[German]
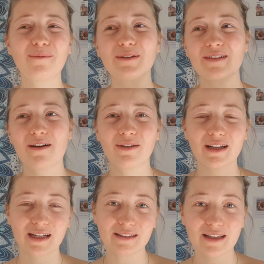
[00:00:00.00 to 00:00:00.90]
bist dir aber
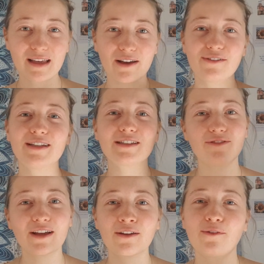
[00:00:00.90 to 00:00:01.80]
nicht ganz sicher und
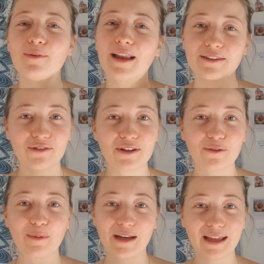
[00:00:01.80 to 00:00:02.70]
deswegen lässt du dich
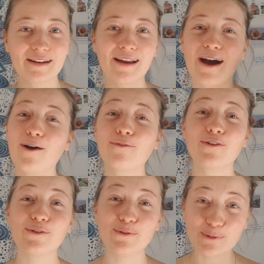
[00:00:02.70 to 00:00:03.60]
überreden auf
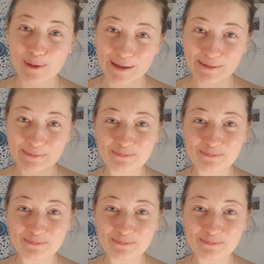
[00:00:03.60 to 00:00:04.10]
Nudeln.